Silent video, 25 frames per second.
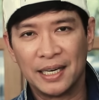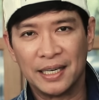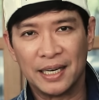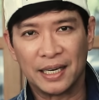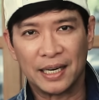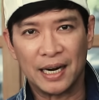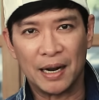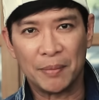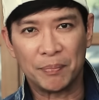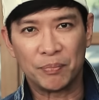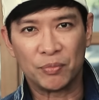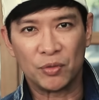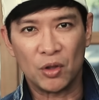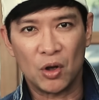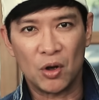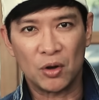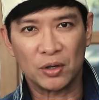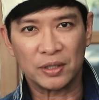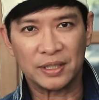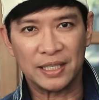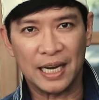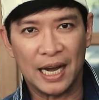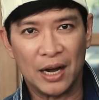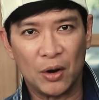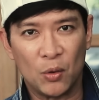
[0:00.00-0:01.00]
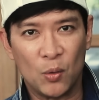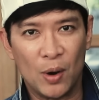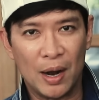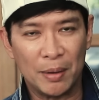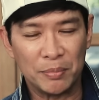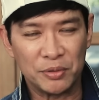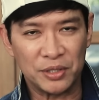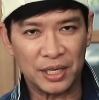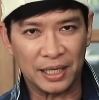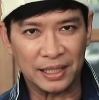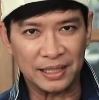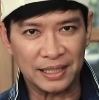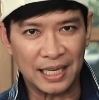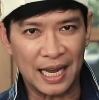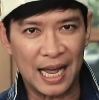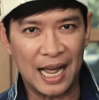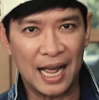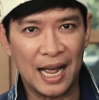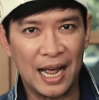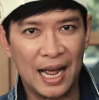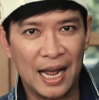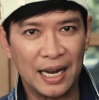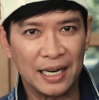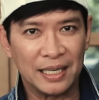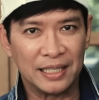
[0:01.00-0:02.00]
นะครับนอกจากความศรัท
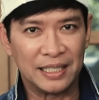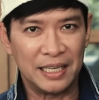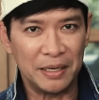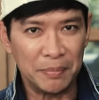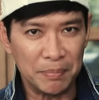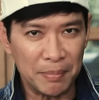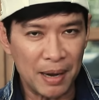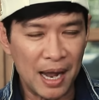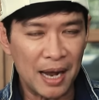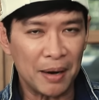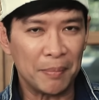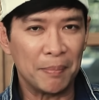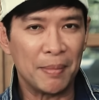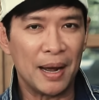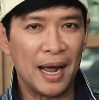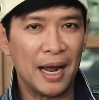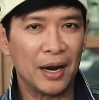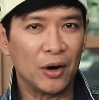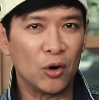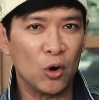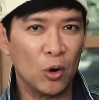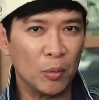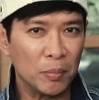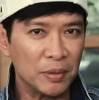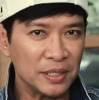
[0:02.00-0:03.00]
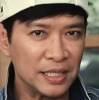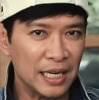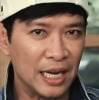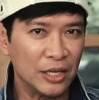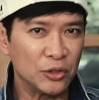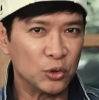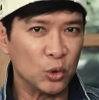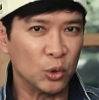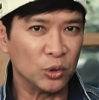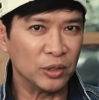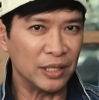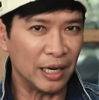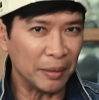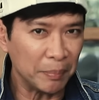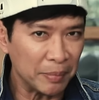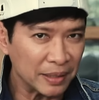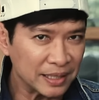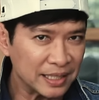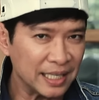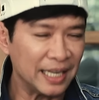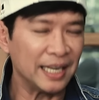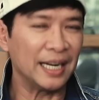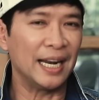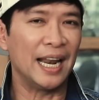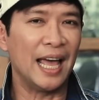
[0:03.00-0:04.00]
ธาที่มากมายของประชาชนทั้งป
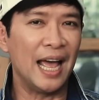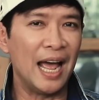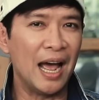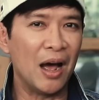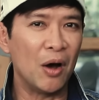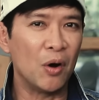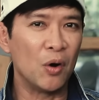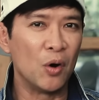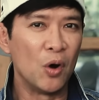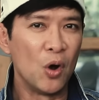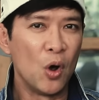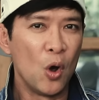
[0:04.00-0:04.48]
ระเทศแล้ว